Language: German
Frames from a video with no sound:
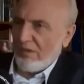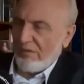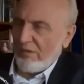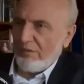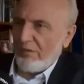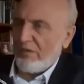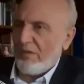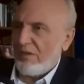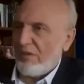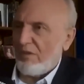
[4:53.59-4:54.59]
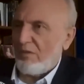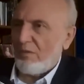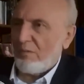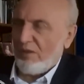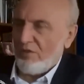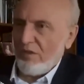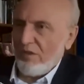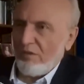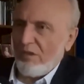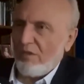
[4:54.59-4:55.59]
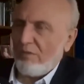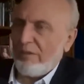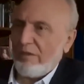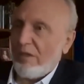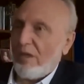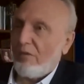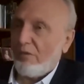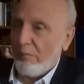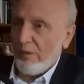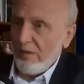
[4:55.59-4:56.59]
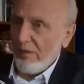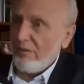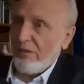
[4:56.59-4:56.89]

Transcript: qualifizierten jungen Menschen, die wir auch besser ausbilden.